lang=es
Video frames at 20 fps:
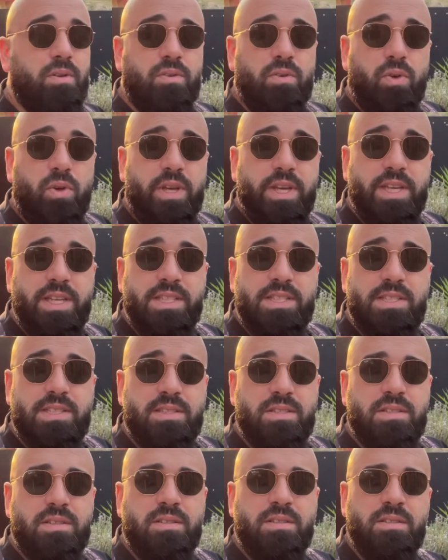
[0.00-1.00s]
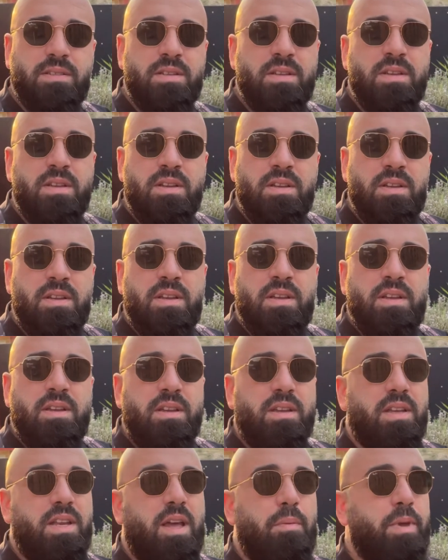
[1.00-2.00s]
no es
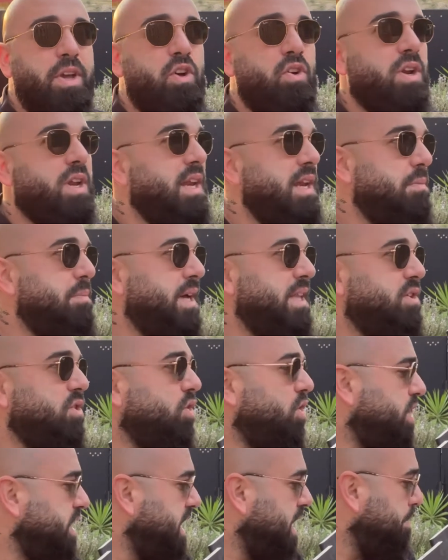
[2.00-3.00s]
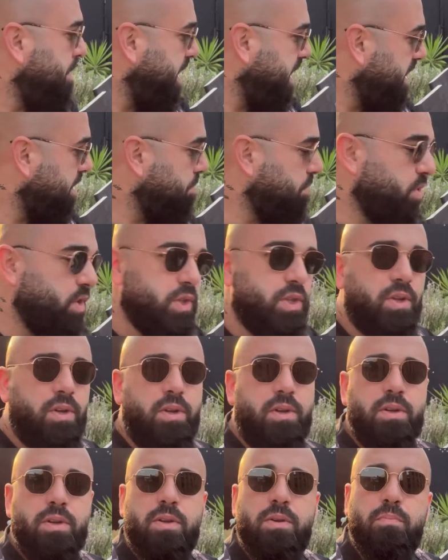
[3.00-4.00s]
la mejor climatología para ir en moto,
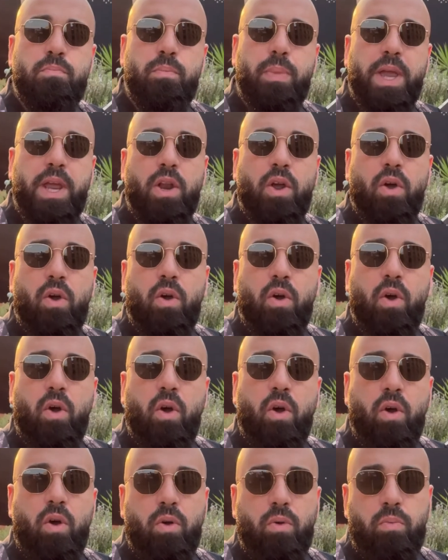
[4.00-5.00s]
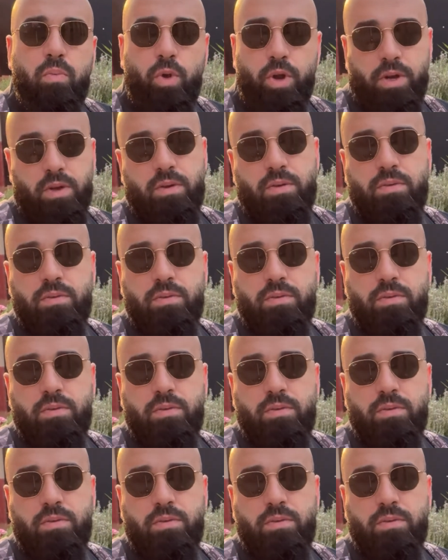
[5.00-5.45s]
pero bueno,